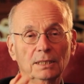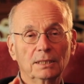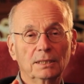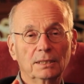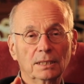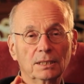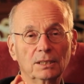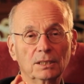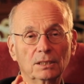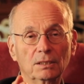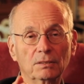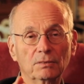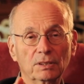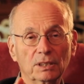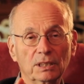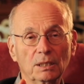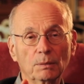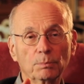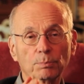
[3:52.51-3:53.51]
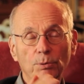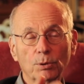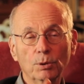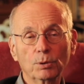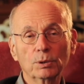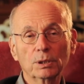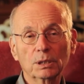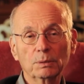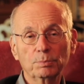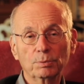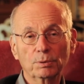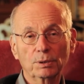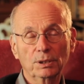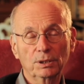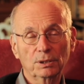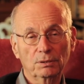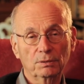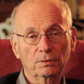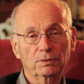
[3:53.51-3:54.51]
Et ça, c'est un véritable progrès
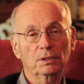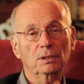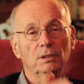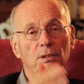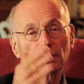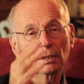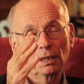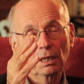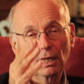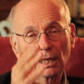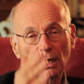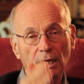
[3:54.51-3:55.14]
pour les enfants